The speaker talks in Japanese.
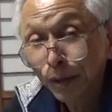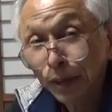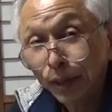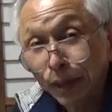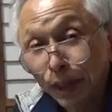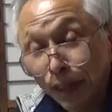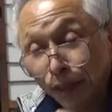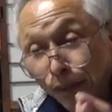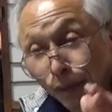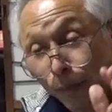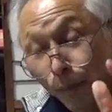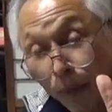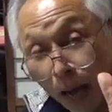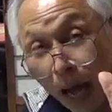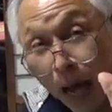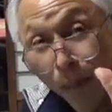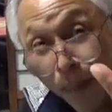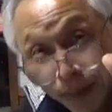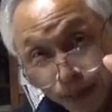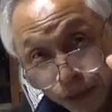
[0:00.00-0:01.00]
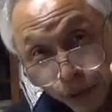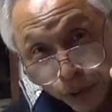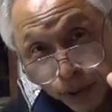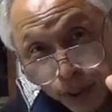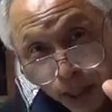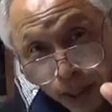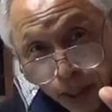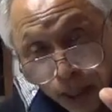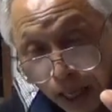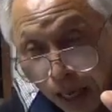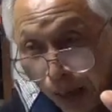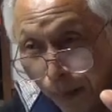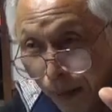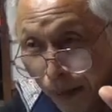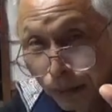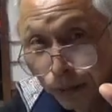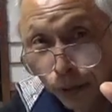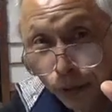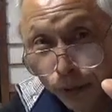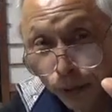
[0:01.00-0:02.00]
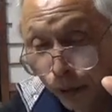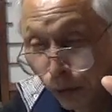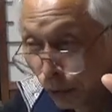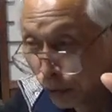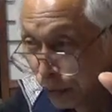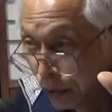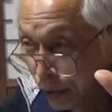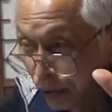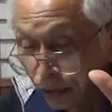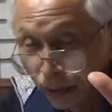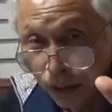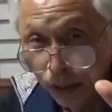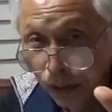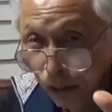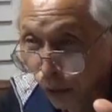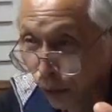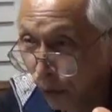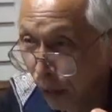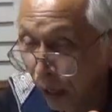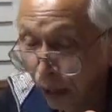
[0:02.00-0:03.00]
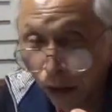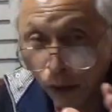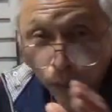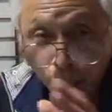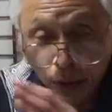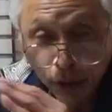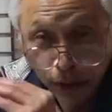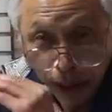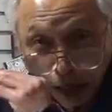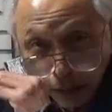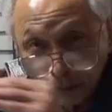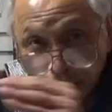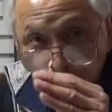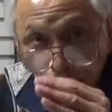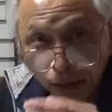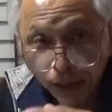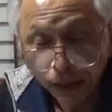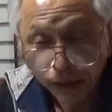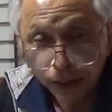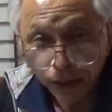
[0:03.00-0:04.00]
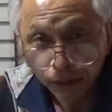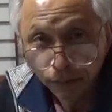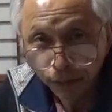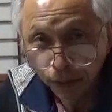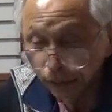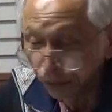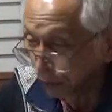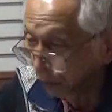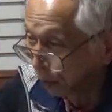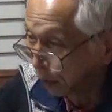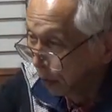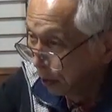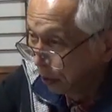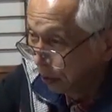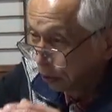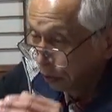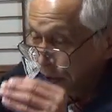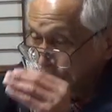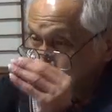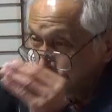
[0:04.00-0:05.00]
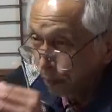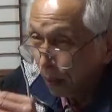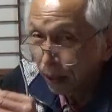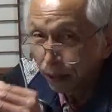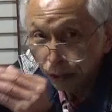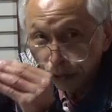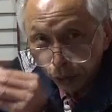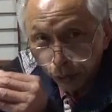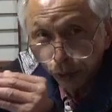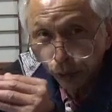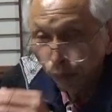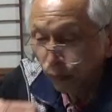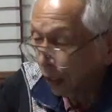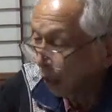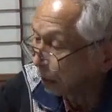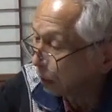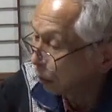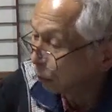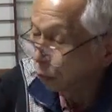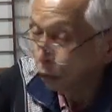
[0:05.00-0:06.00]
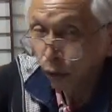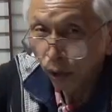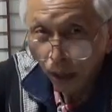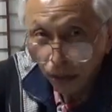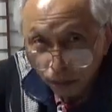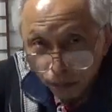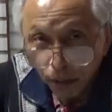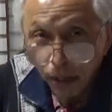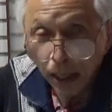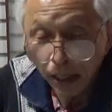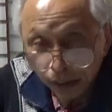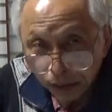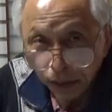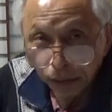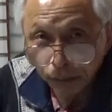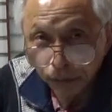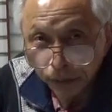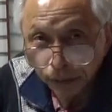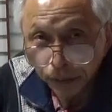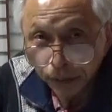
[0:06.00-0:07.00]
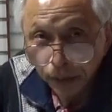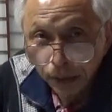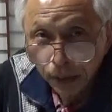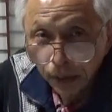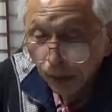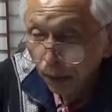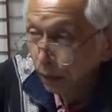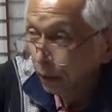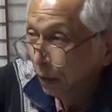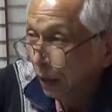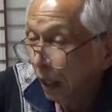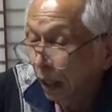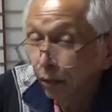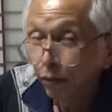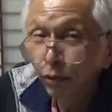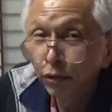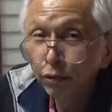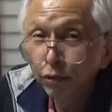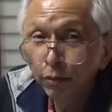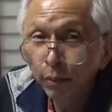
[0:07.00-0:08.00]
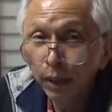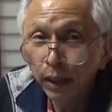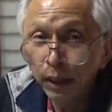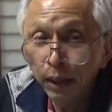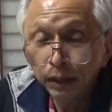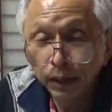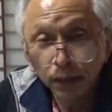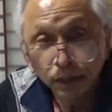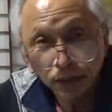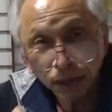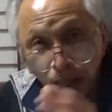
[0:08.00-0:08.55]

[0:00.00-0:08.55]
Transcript: あのアマゾンねアマゾンの人気のあのランクが出るんですよ1万ちょっとぐらいにこのランクが入ってるんですであの有名な哲